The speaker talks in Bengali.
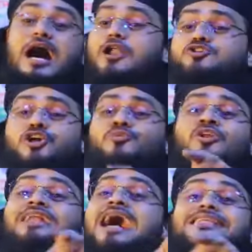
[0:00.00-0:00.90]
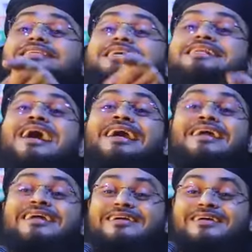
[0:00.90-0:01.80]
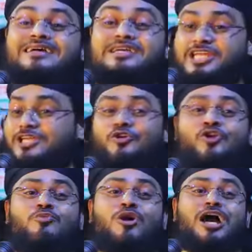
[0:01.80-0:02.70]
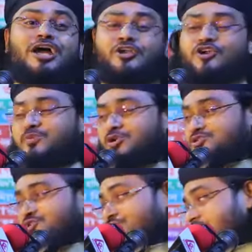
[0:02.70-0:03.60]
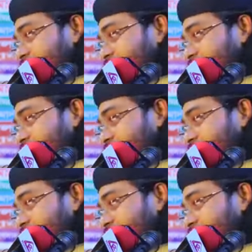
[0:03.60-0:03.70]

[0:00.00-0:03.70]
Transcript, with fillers: আরো জোরে বলেন আছে কি নাই সেজন্য বলা হয় নবী রসুল্লাহ